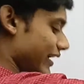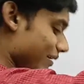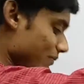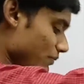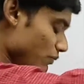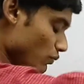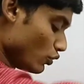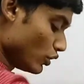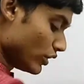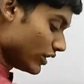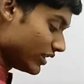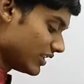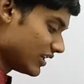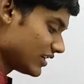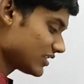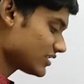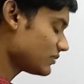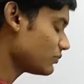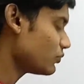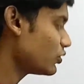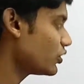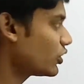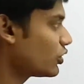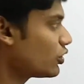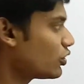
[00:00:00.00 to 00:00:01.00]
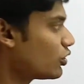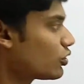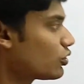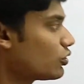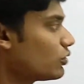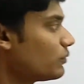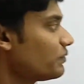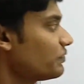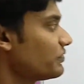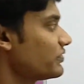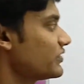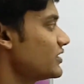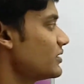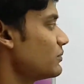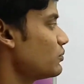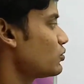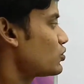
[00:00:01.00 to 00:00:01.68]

এম বলে দিয়েছে মনে করো যে